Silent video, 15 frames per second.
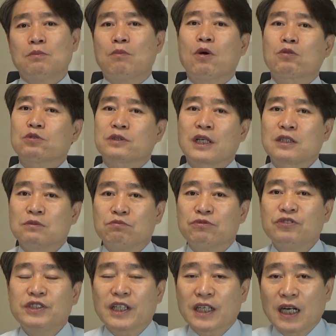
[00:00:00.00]
먹고 사는
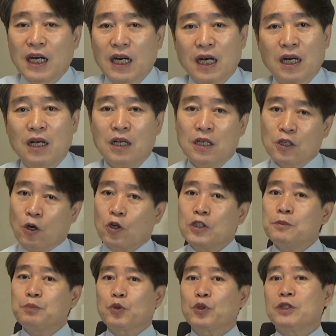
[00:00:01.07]
문제가
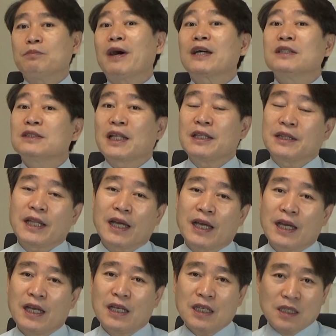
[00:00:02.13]
걸림돌이 많을
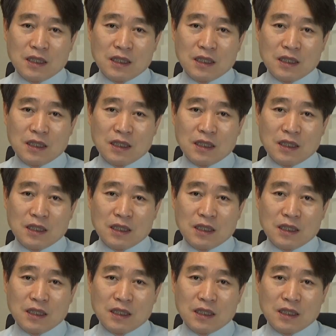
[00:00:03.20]
텐데